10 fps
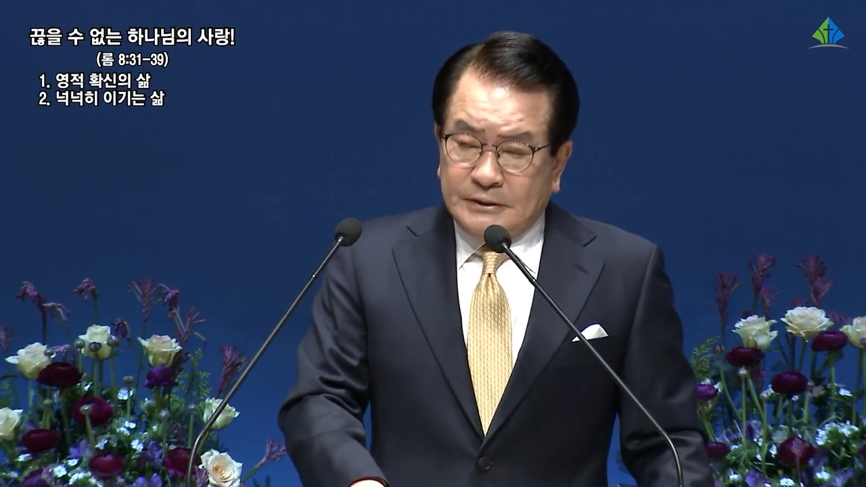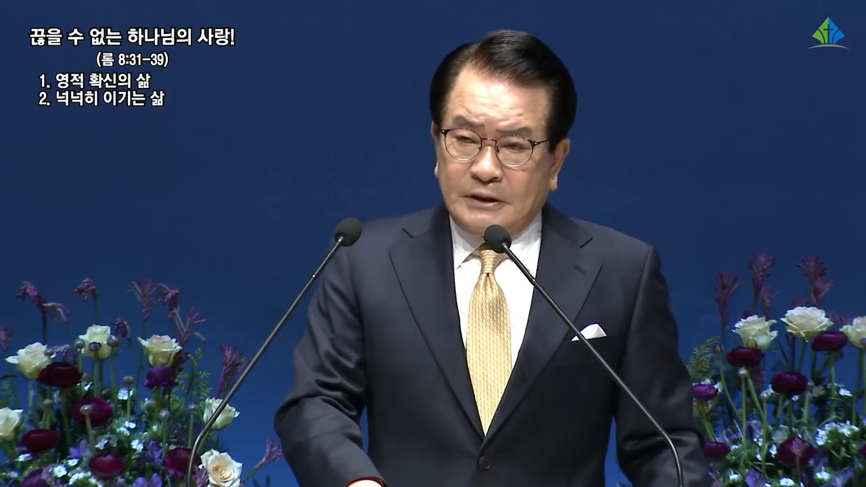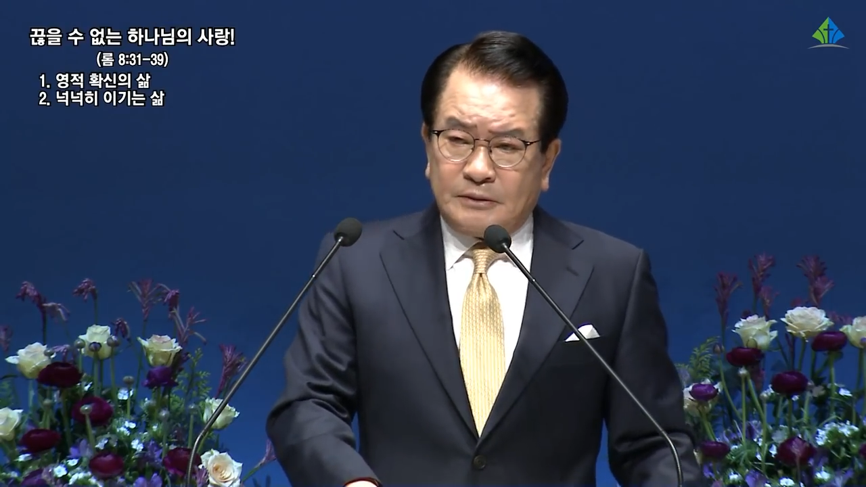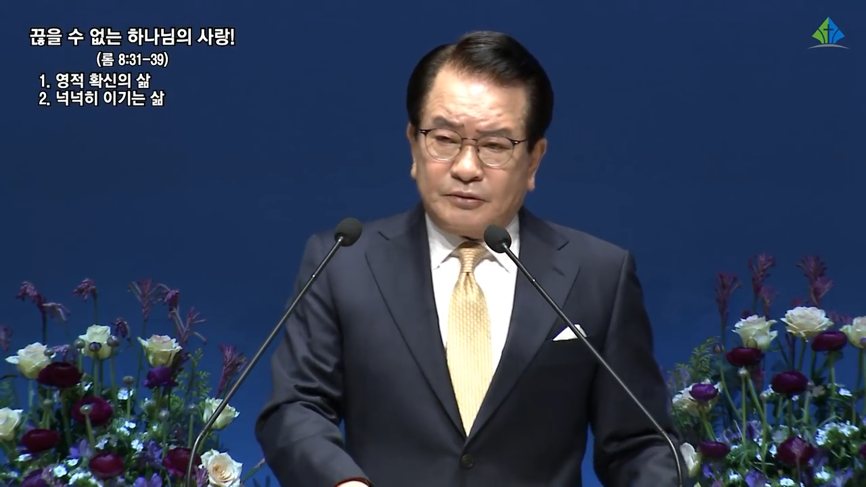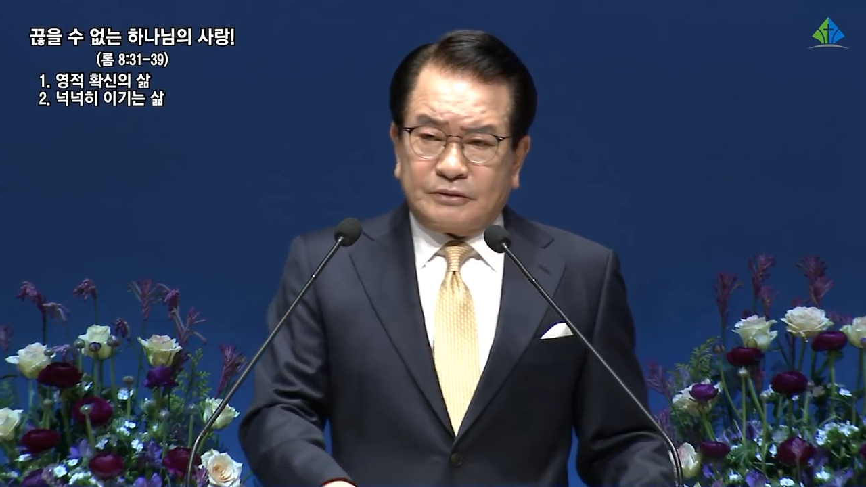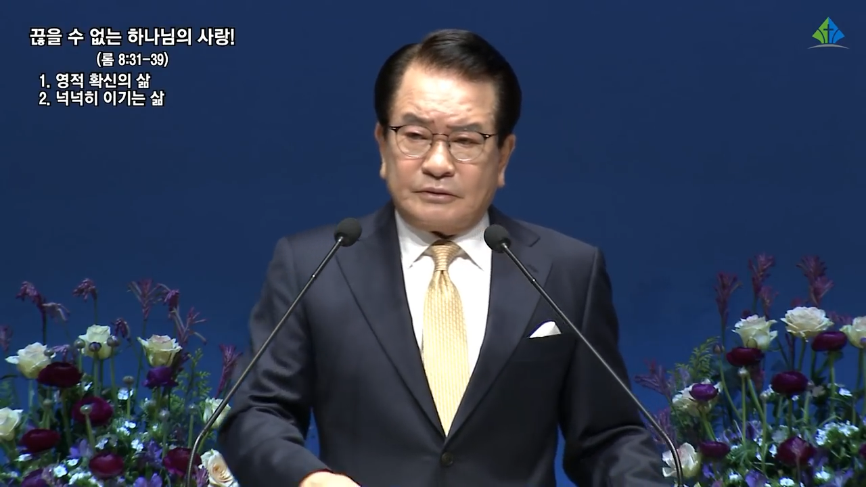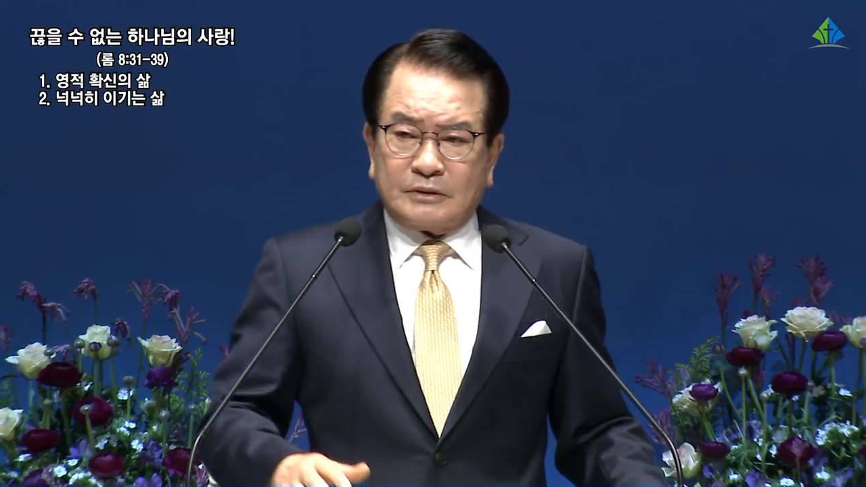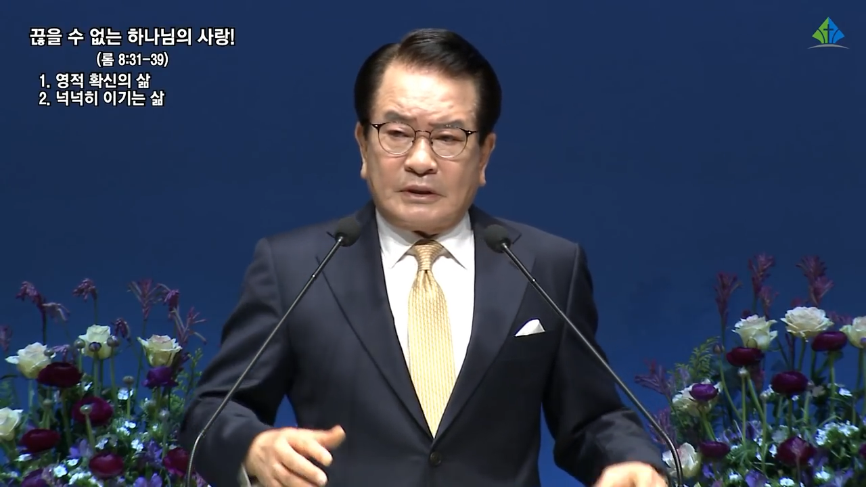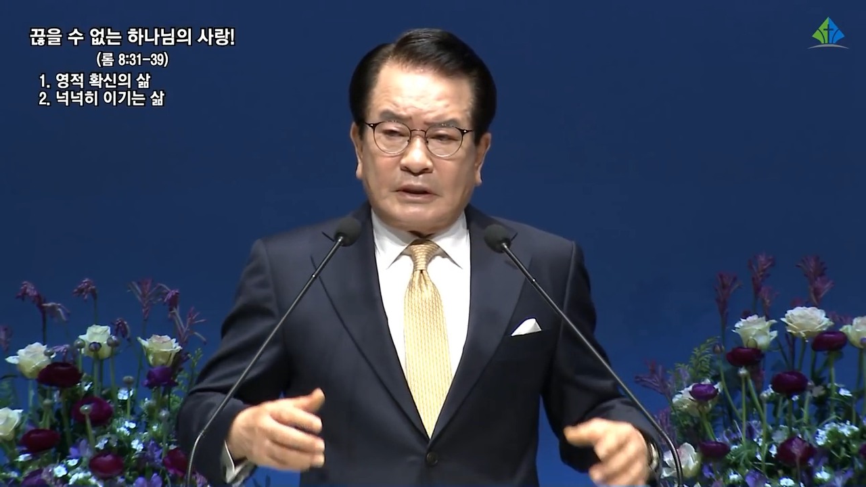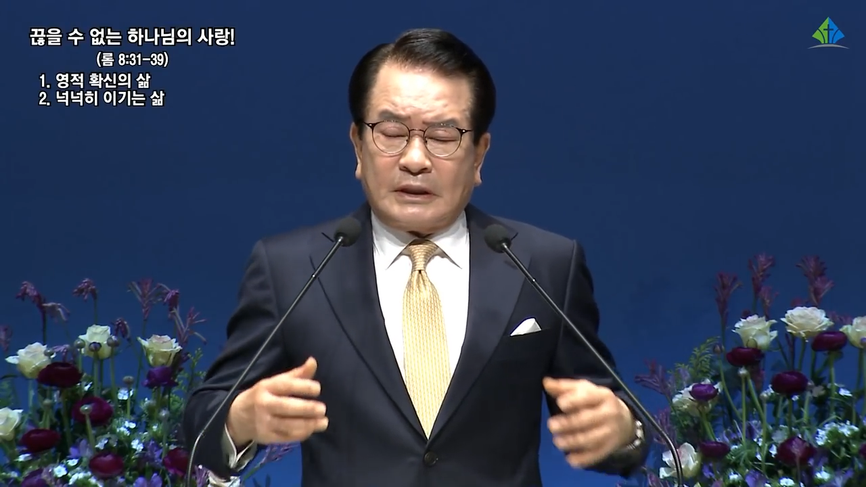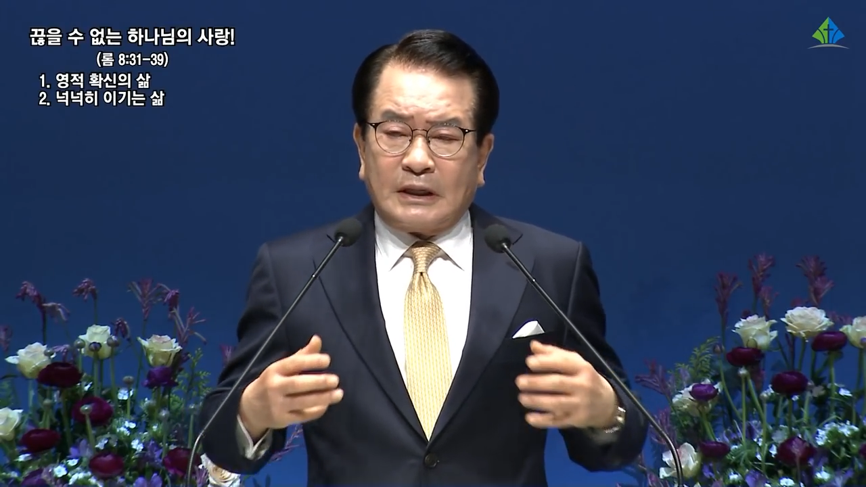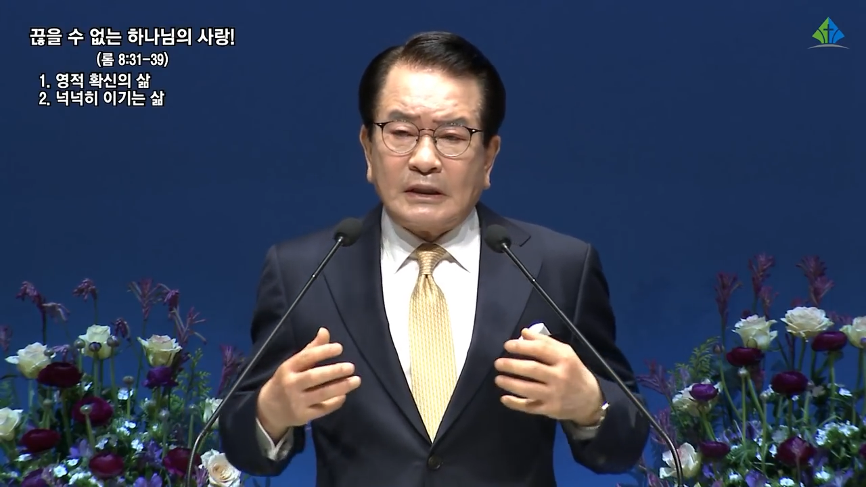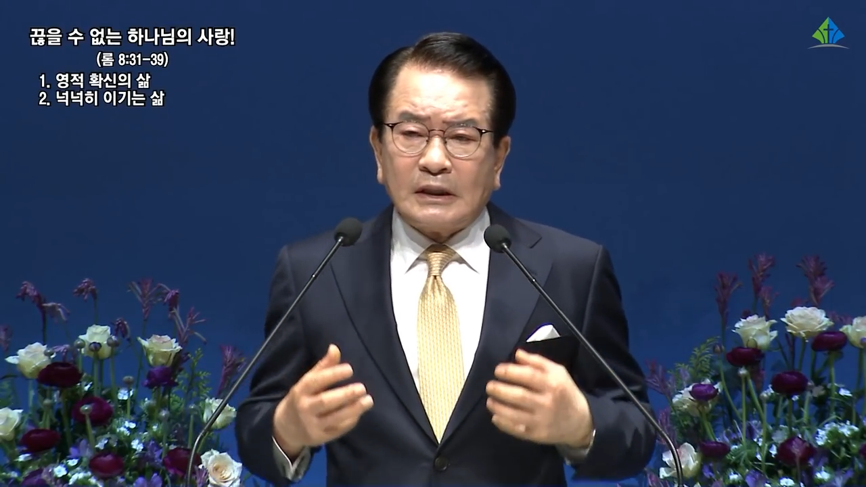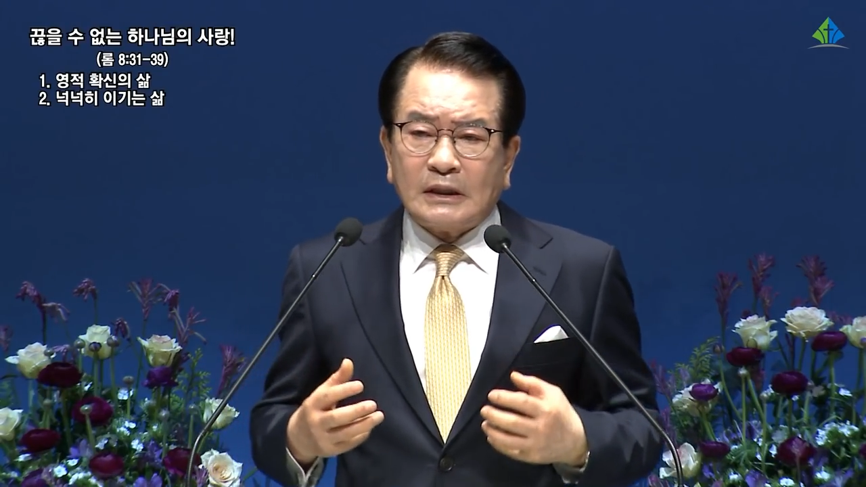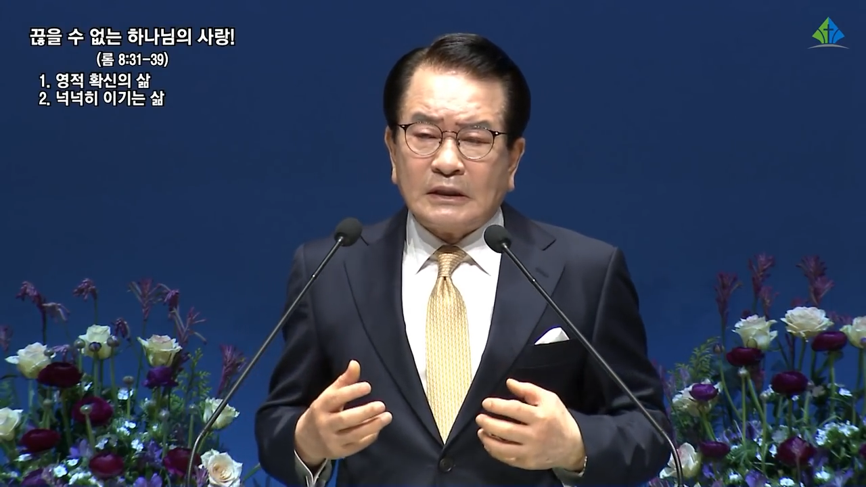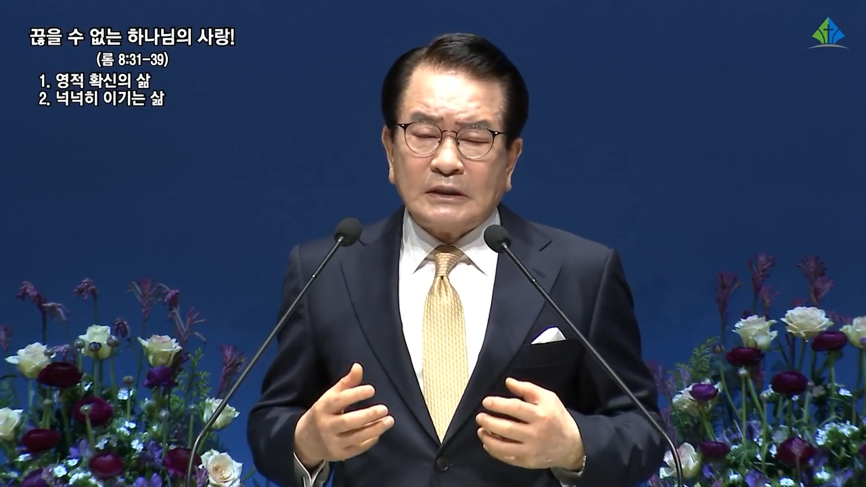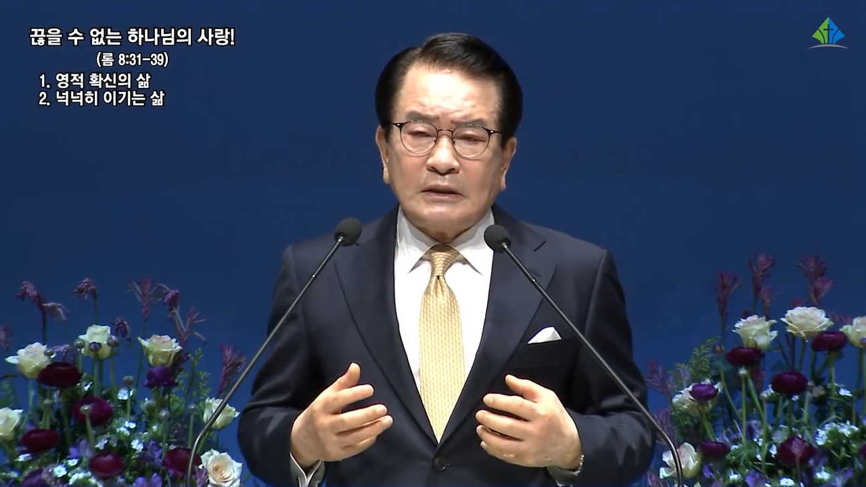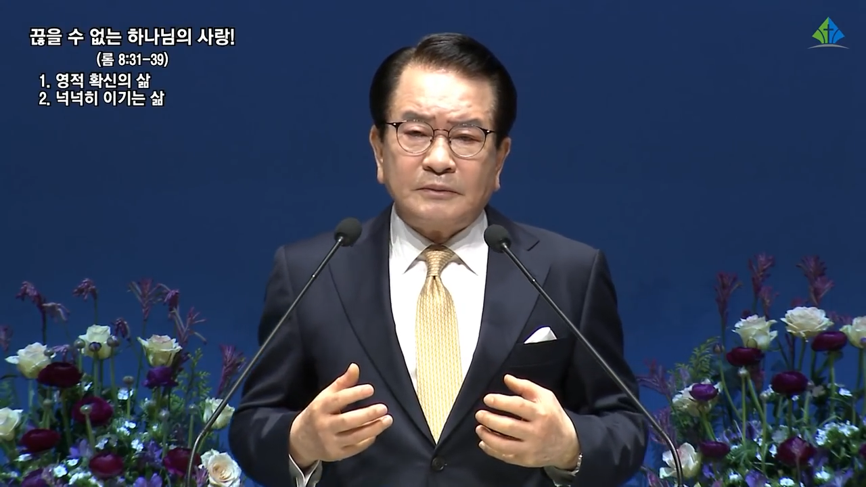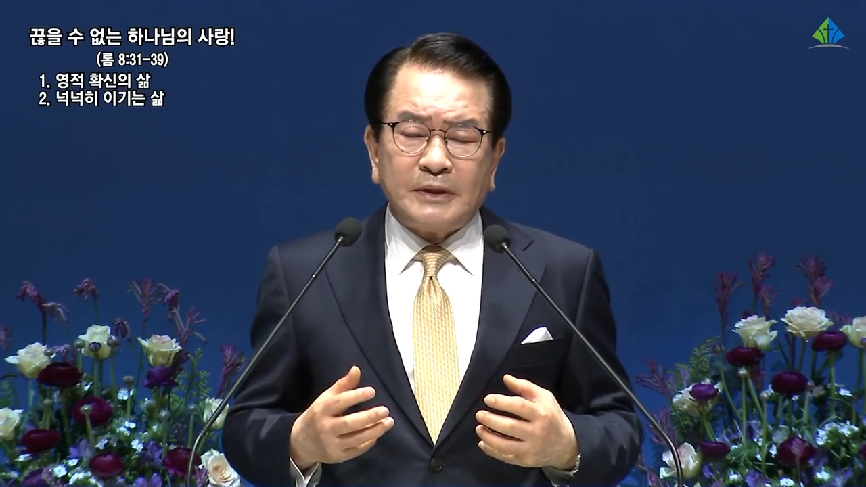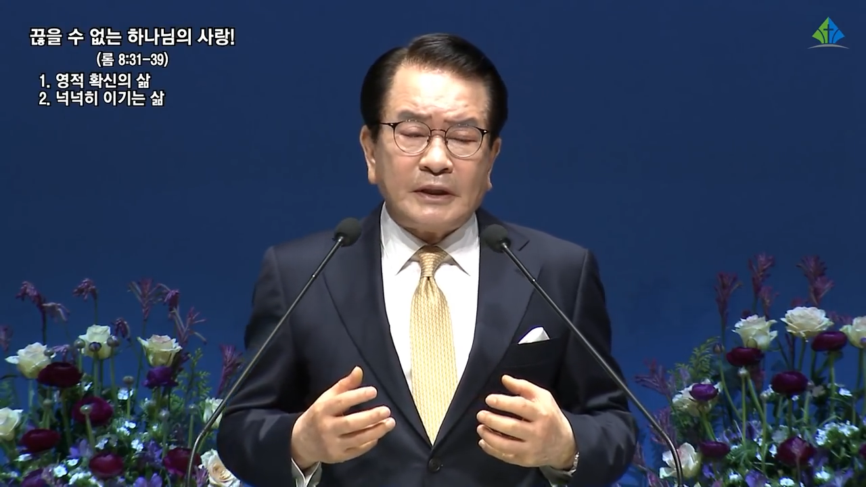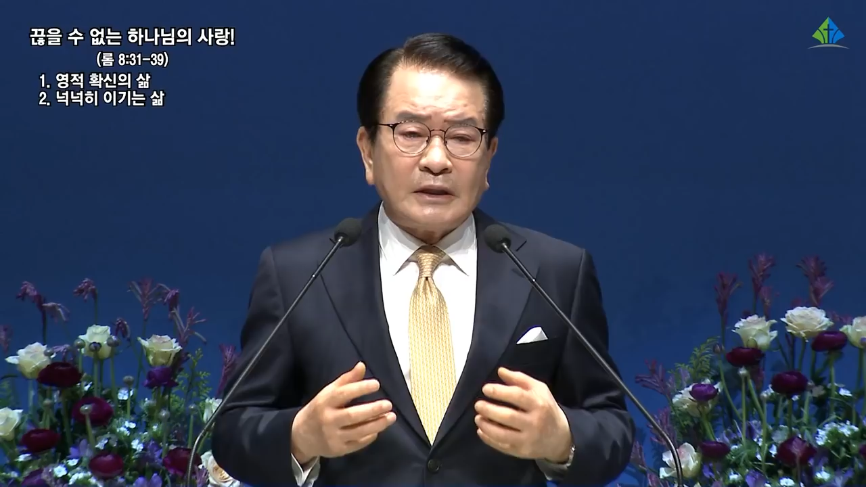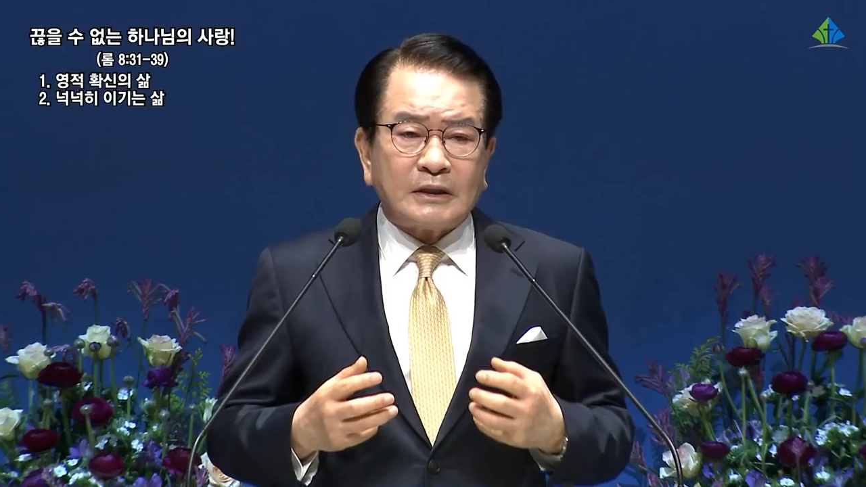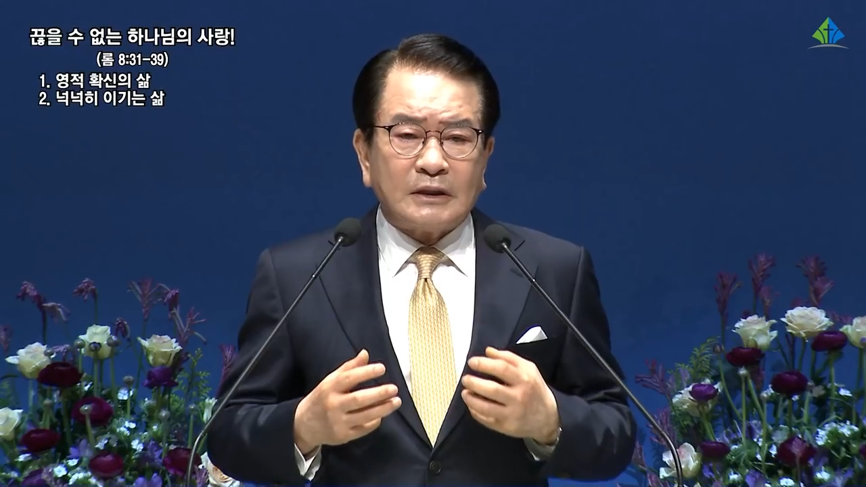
여러분 하나님의